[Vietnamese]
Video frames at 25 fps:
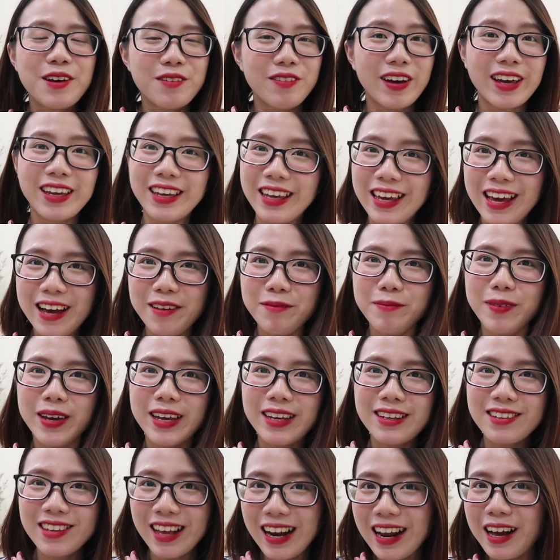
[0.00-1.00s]
Và yeah,
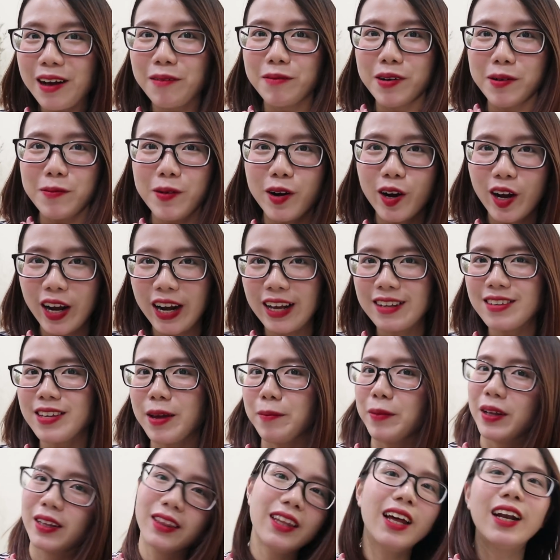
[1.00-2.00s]
mình rất là cảm ơn mọi người đã
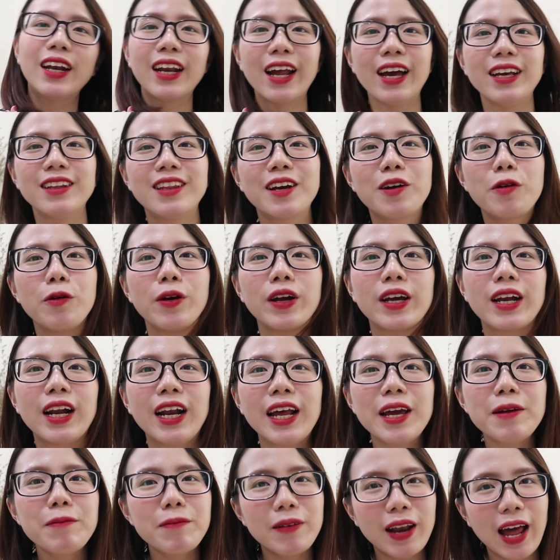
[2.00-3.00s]
xem đến tận đây, tận cuối
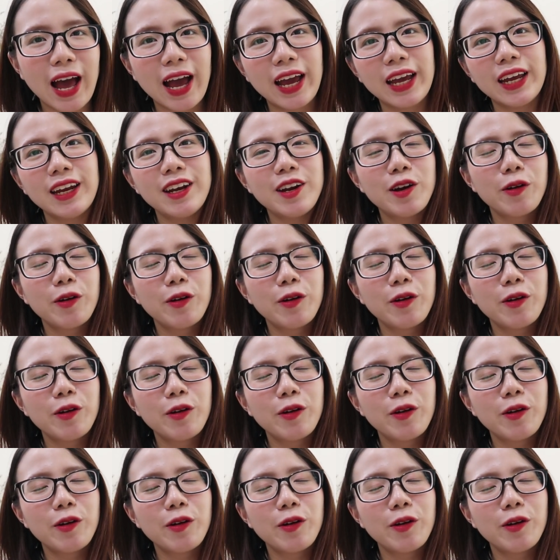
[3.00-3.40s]
clip này.